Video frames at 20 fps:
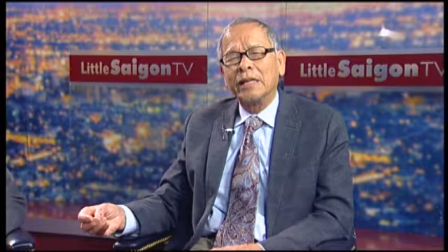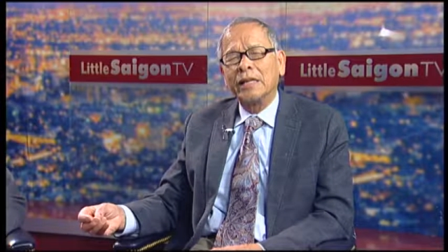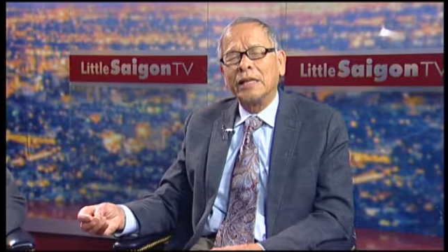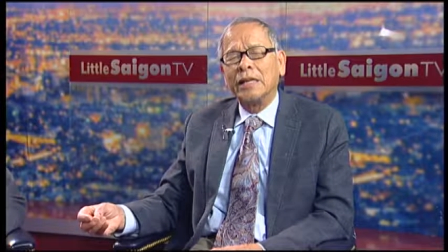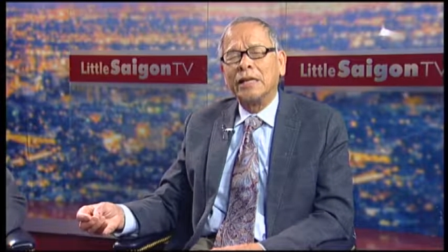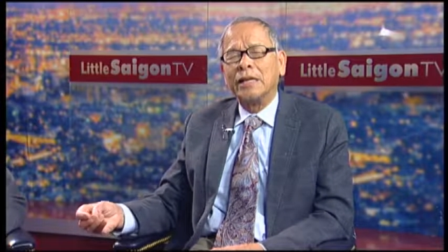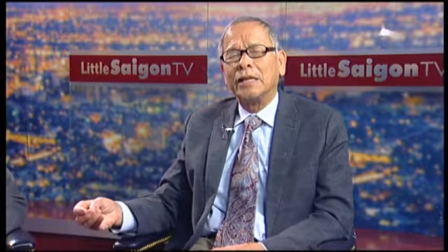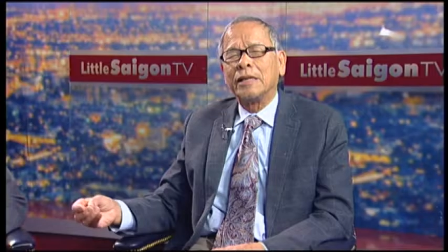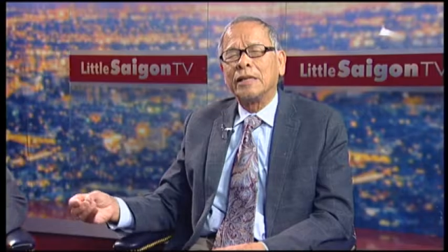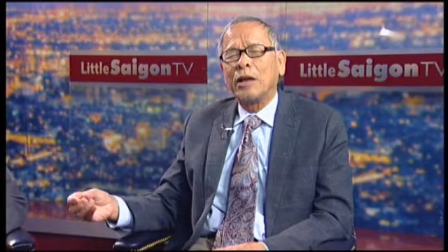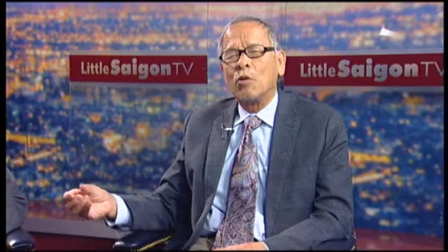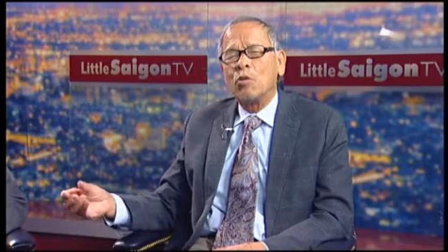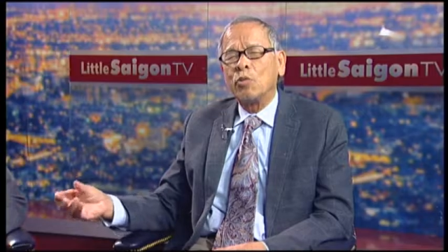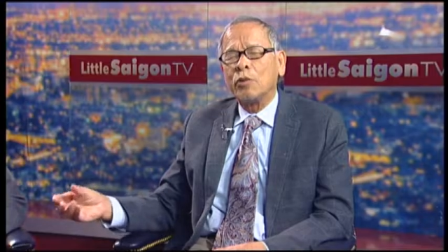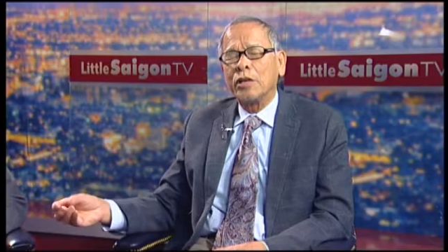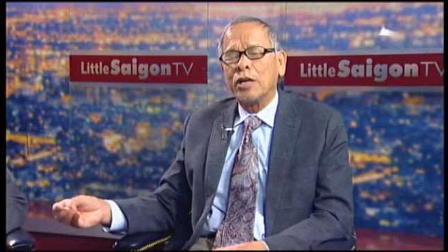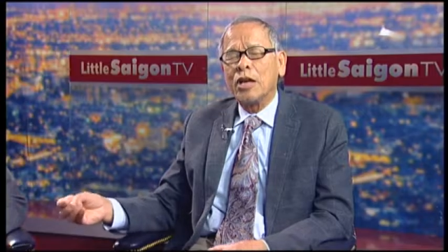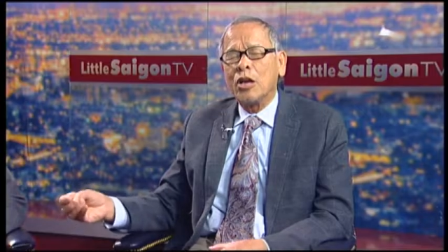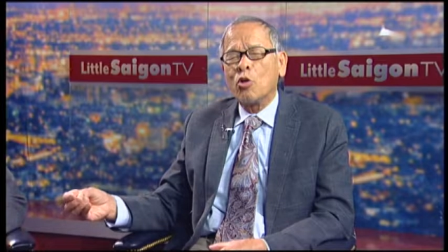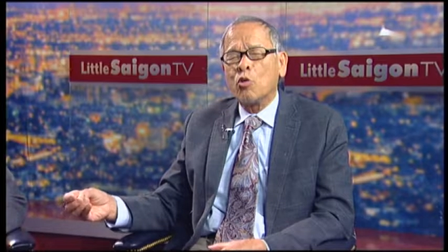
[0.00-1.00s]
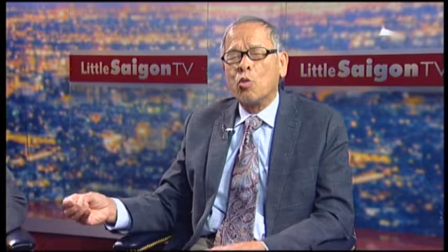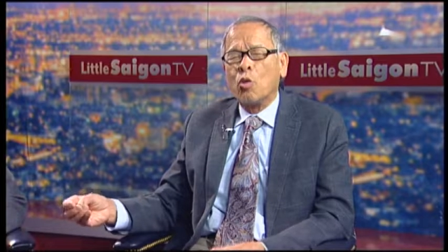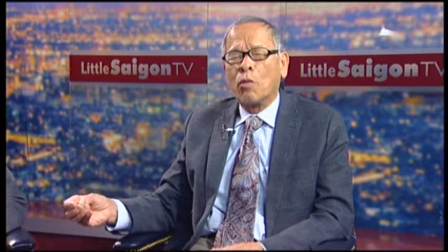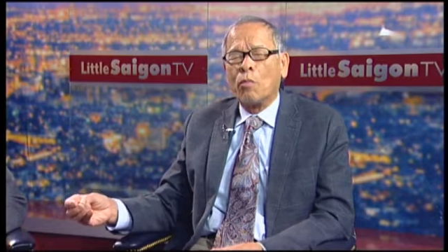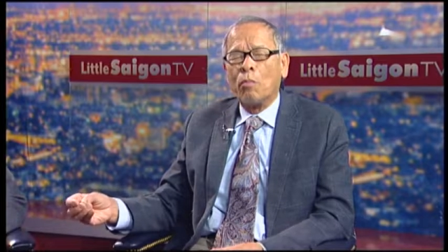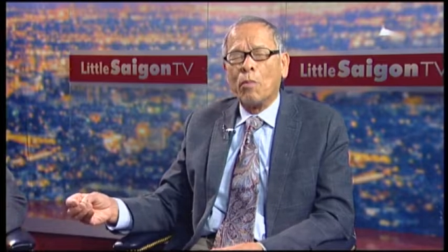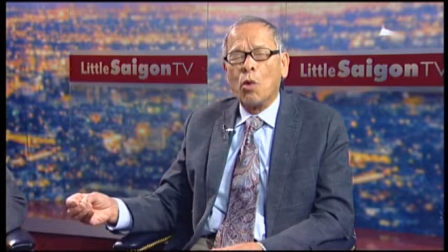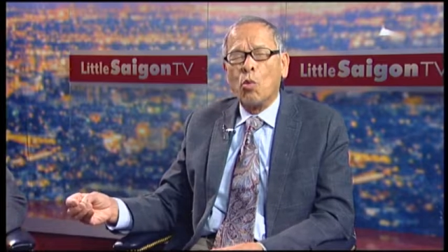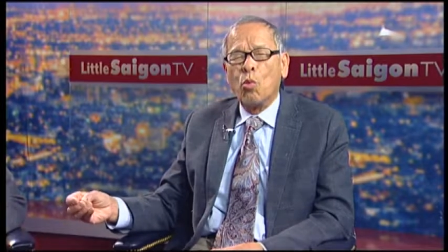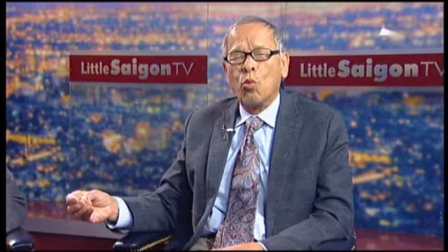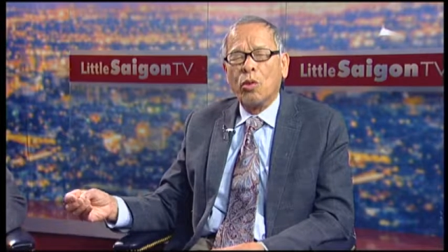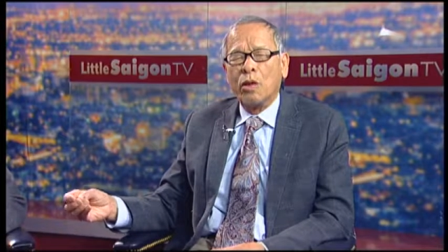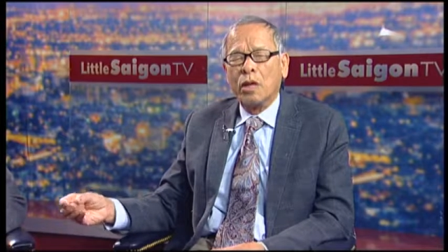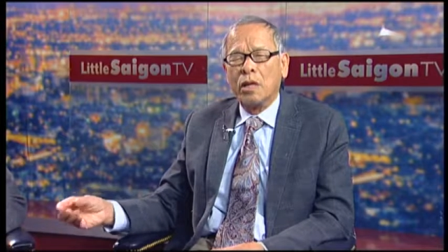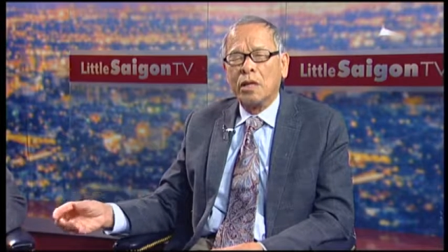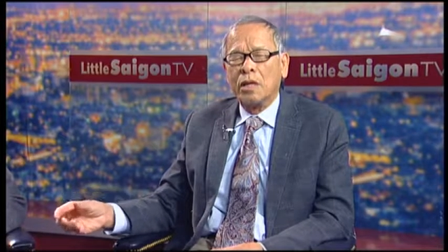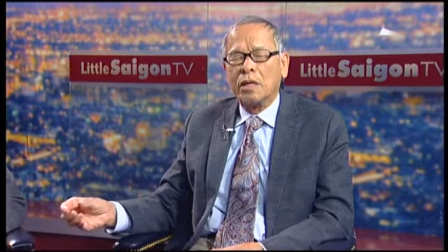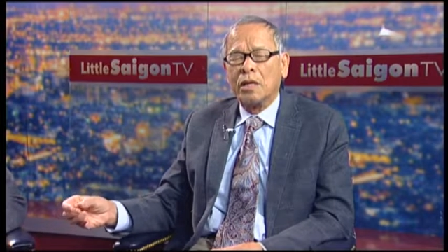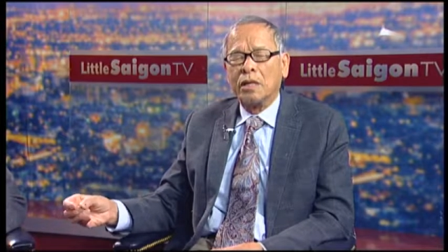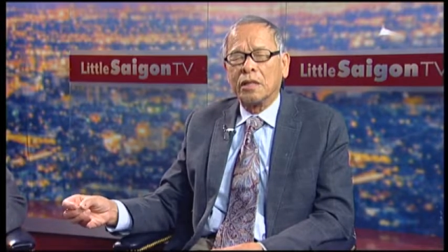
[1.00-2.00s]
thì trong những cuộc bầu
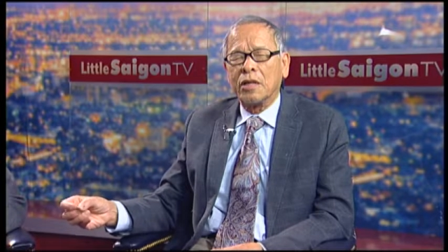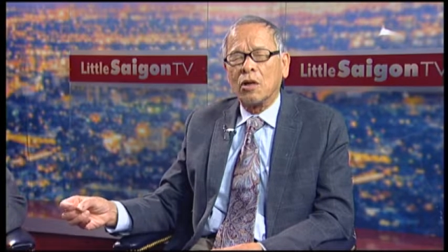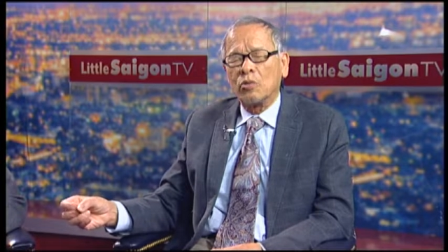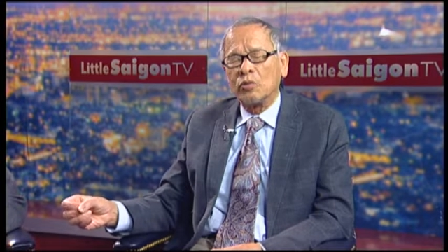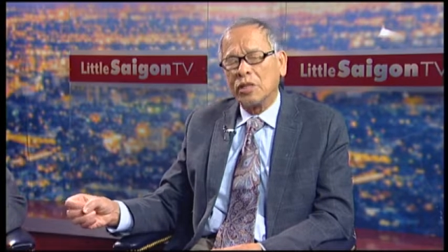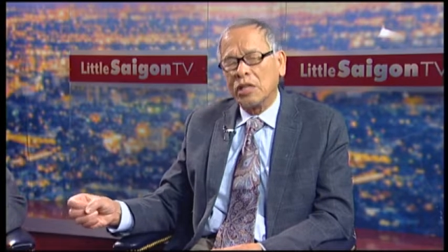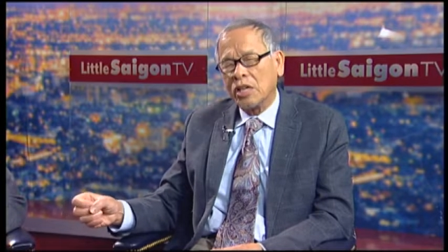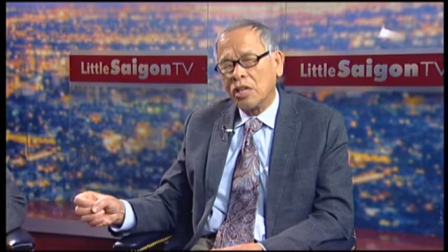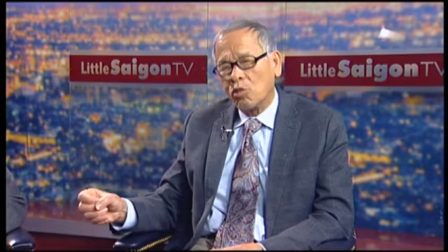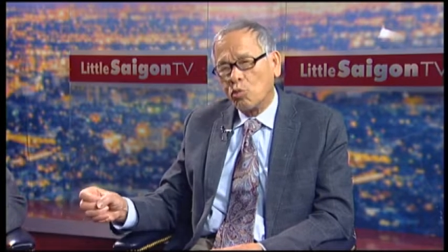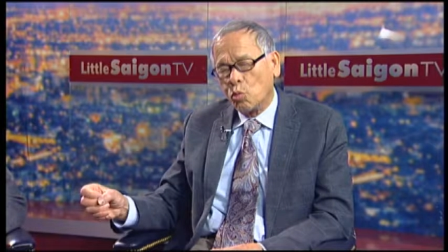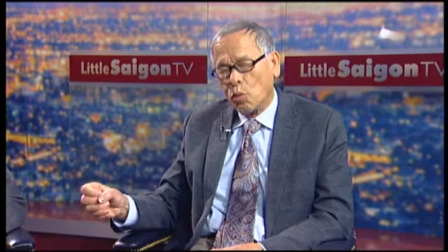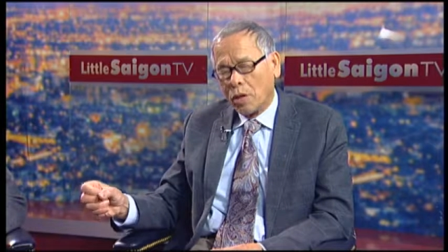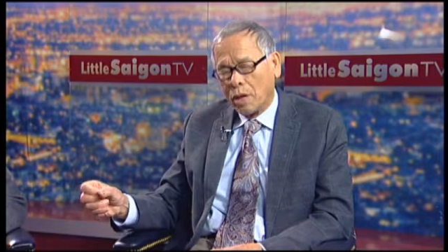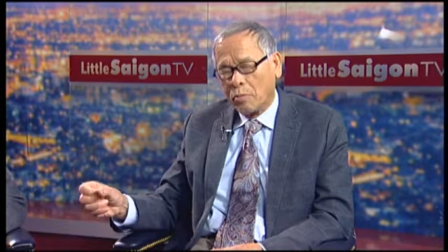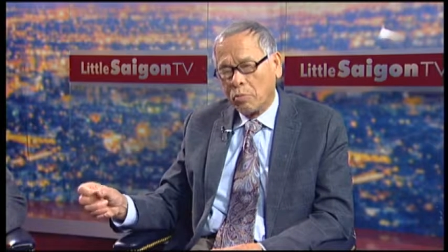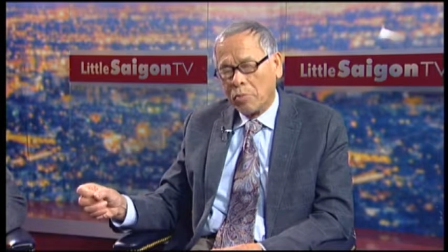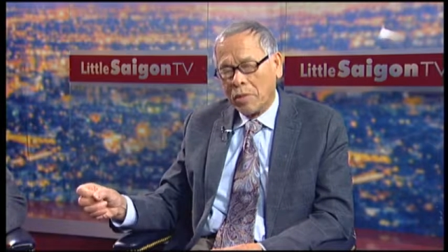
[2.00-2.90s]
cử trong những cái cuộc